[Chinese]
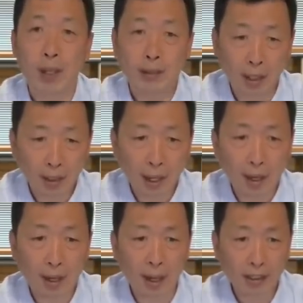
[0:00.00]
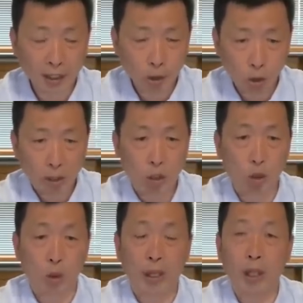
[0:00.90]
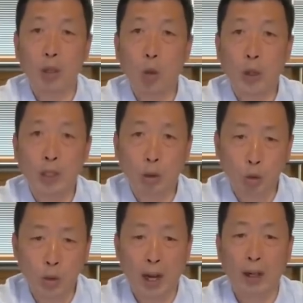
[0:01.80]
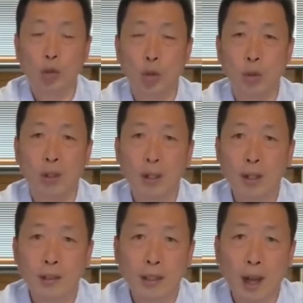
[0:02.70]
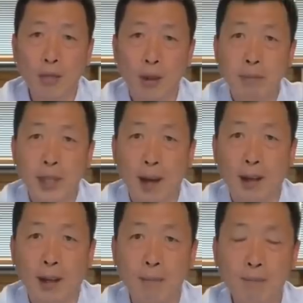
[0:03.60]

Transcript: 你呢还可以顺着水回到东海去。”你看怎么样啊？